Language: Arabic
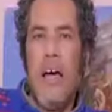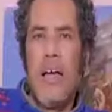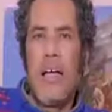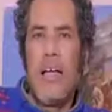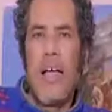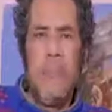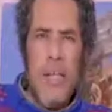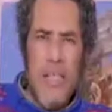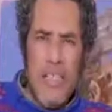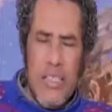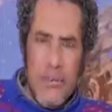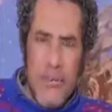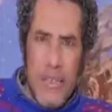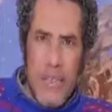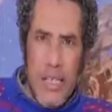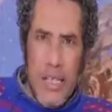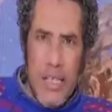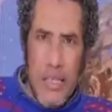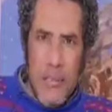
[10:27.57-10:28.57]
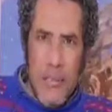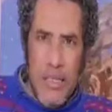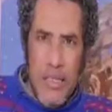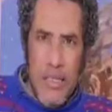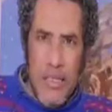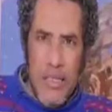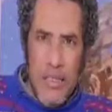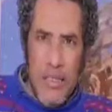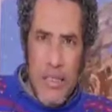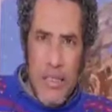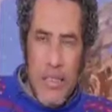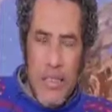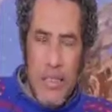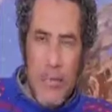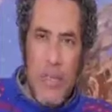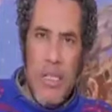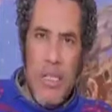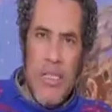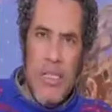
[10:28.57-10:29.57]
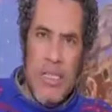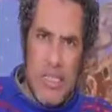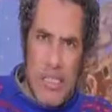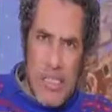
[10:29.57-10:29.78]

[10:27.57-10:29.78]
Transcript: كملت في التجربه دي وعدت